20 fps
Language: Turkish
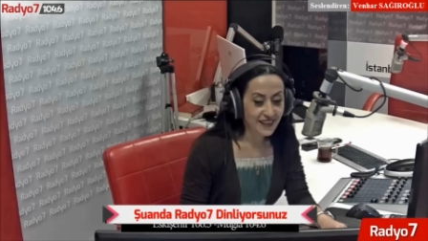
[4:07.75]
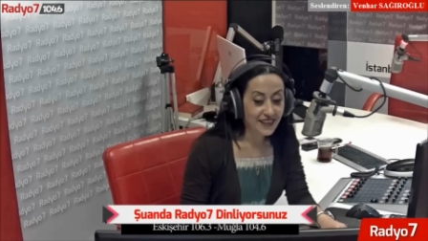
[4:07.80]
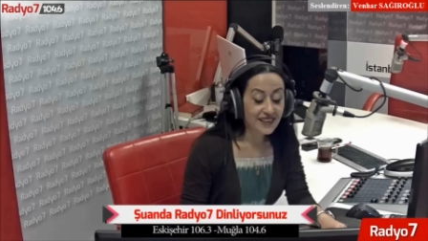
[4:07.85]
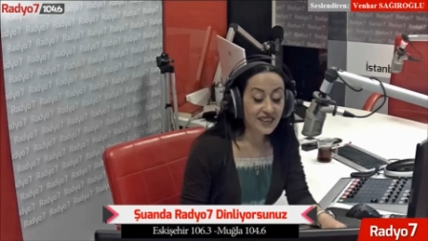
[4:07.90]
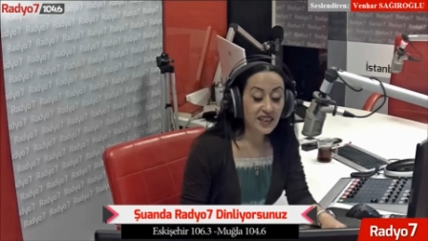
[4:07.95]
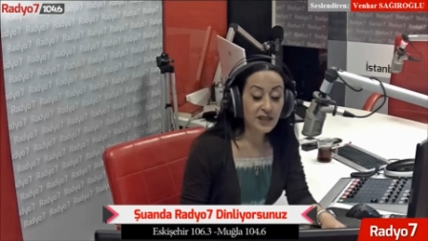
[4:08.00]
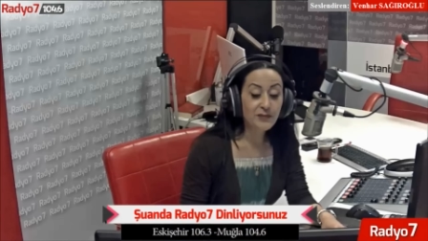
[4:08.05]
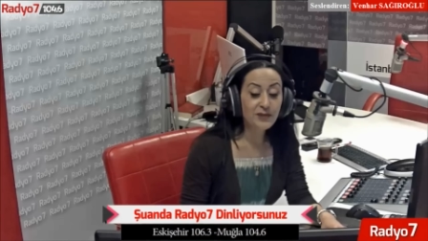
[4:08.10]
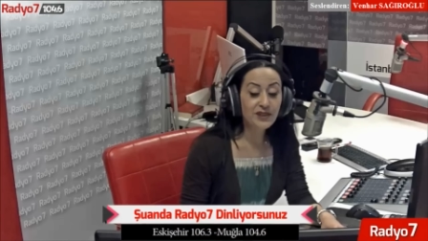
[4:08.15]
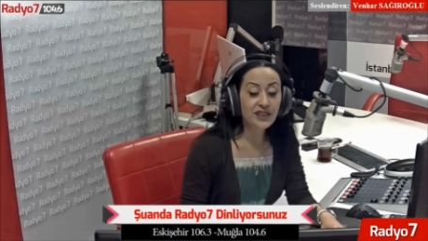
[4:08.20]

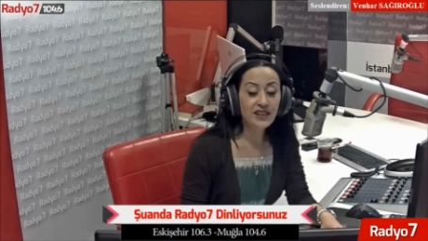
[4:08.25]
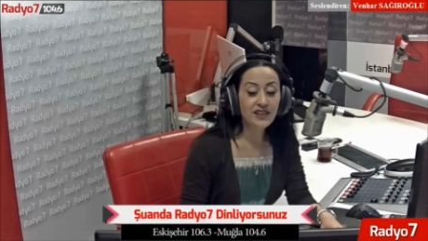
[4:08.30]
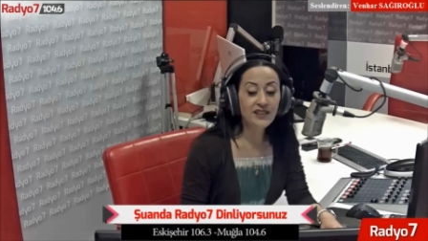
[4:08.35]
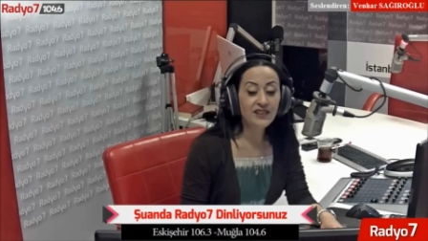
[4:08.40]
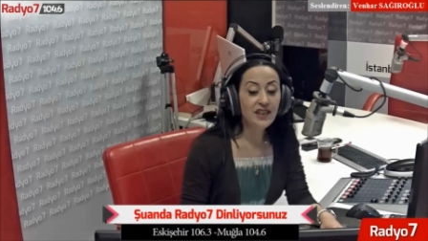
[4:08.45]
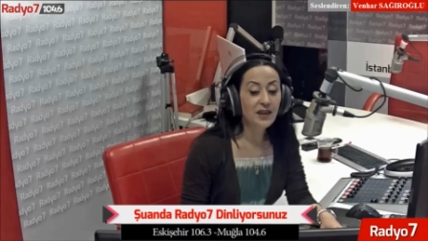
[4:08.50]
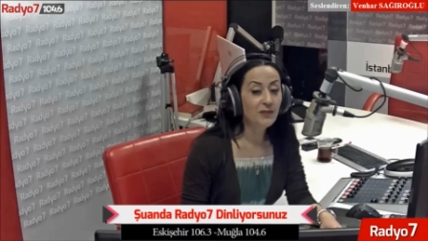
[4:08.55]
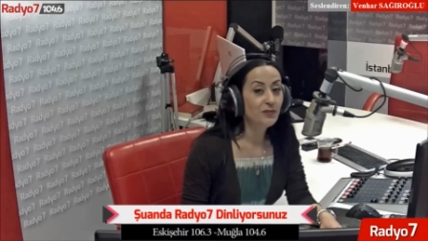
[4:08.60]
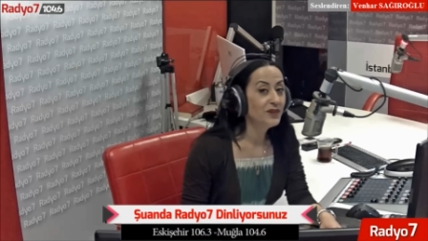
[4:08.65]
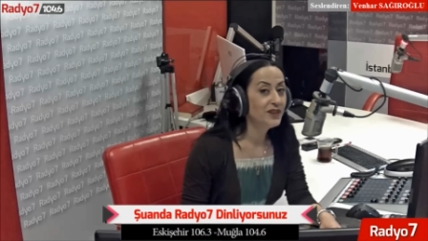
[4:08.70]
kimsenin
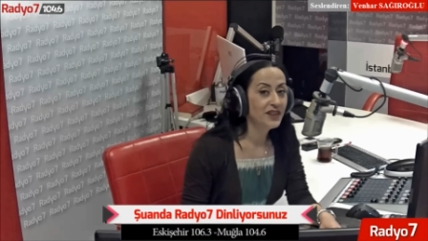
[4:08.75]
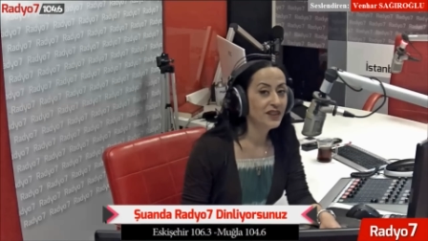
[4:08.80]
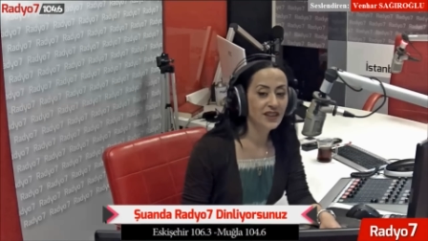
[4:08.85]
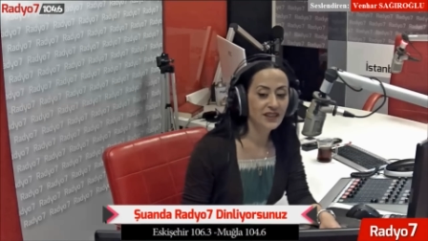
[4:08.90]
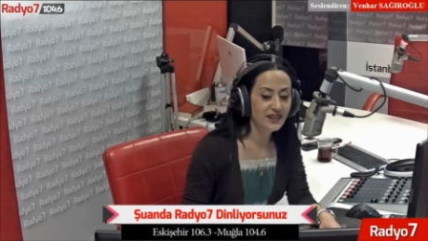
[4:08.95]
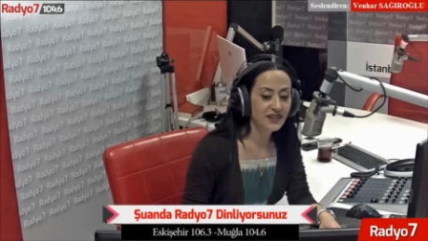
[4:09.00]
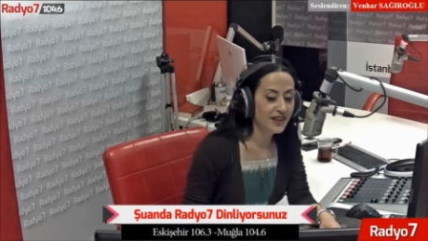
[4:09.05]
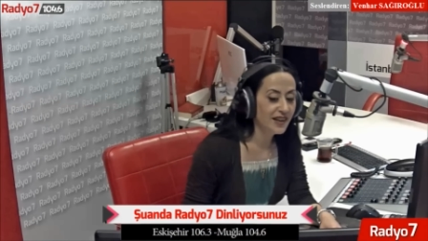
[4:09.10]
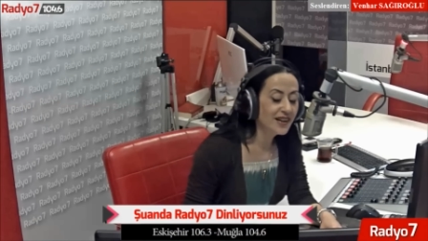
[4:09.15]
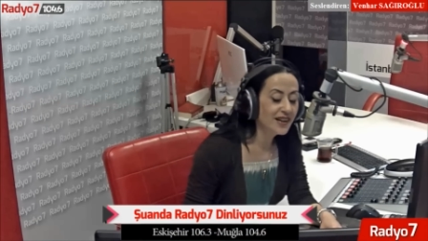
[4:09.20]
yaptığı
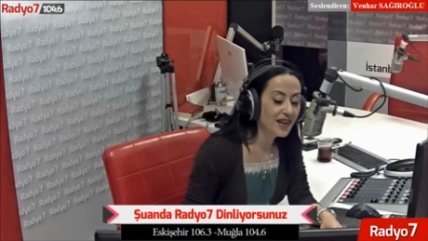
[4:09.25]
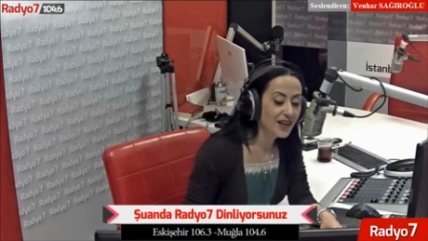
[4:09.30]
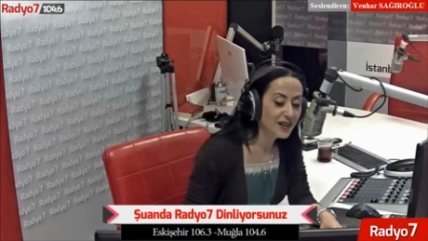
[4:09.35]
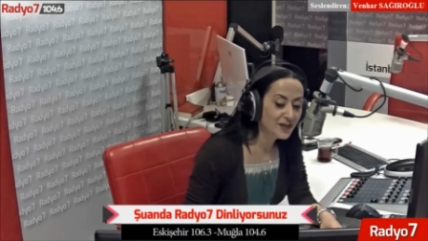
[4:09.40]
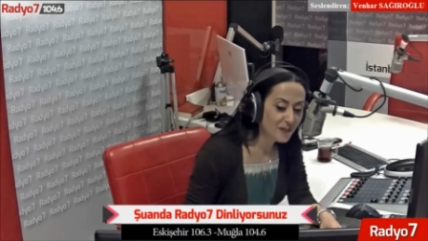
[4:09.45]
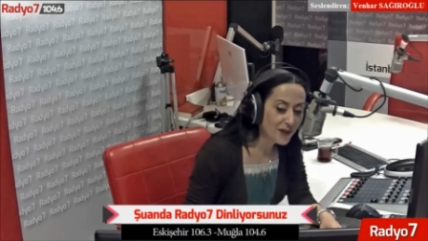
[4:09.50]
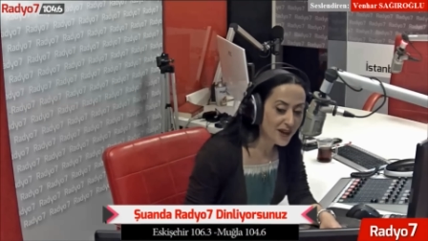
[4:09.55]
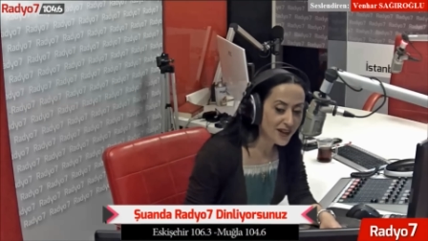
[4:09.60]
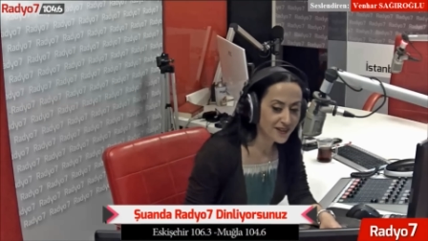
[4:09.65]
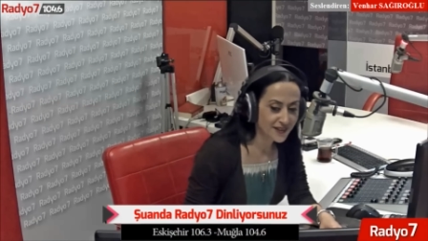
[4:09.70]
yanına
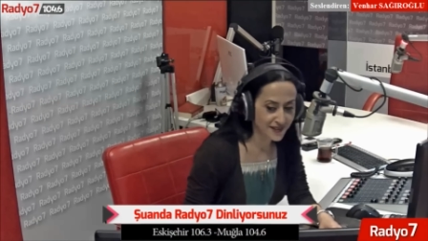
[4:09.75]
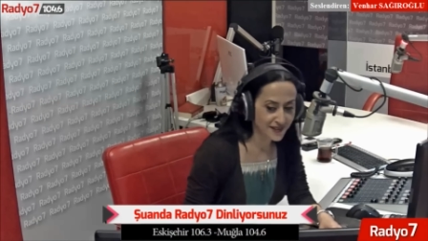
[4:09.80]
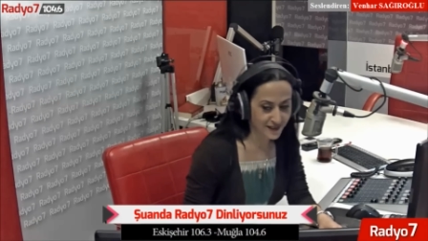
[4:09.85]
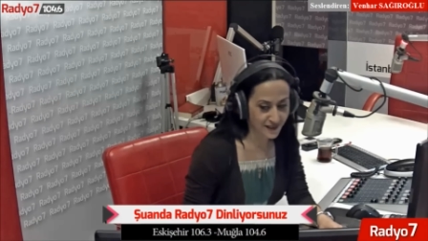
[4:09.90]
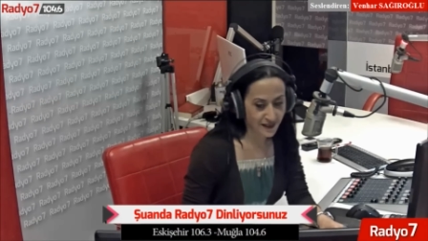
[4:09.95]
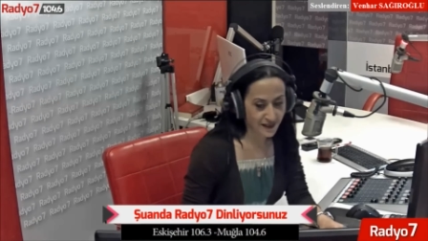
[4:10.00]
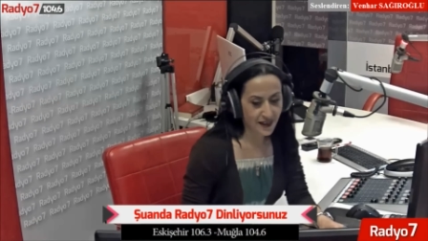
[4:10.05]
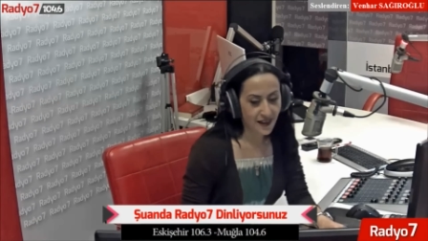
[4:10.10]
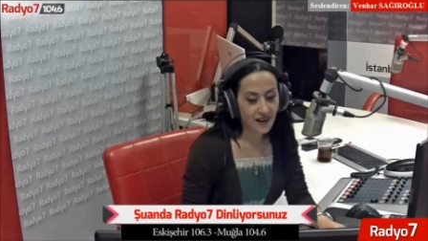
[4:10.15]
kalmaz.''